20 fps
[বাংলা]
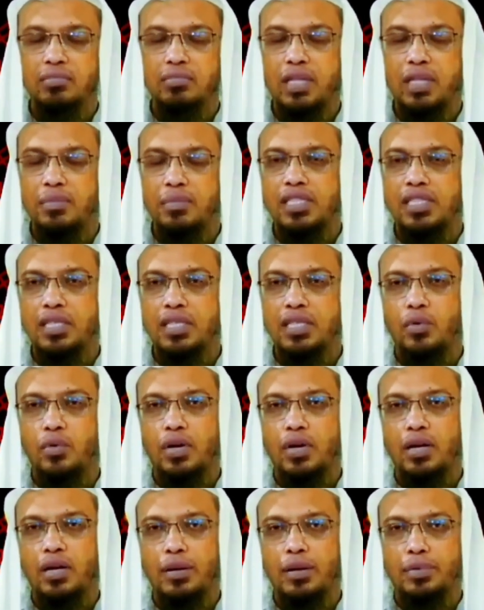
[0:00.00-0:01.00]
তাবিজ দেওয়া
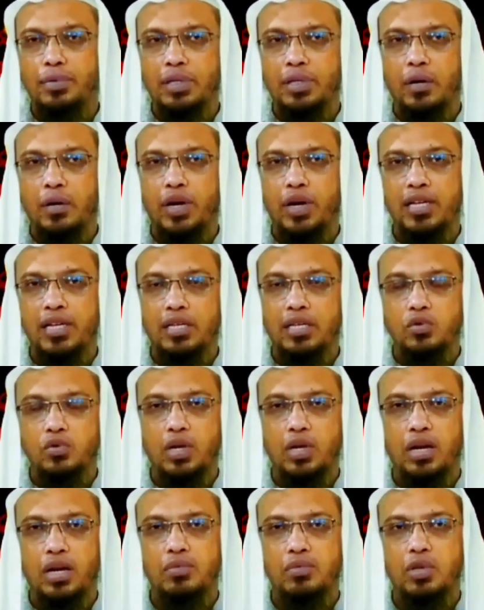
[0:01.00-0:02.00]
এবং নেওয়া এটা রসুল
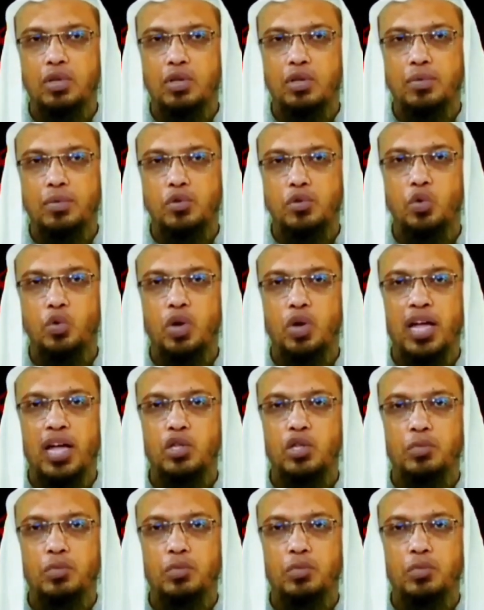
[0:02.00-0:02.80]
আকরম সাল্লাহ সুন্না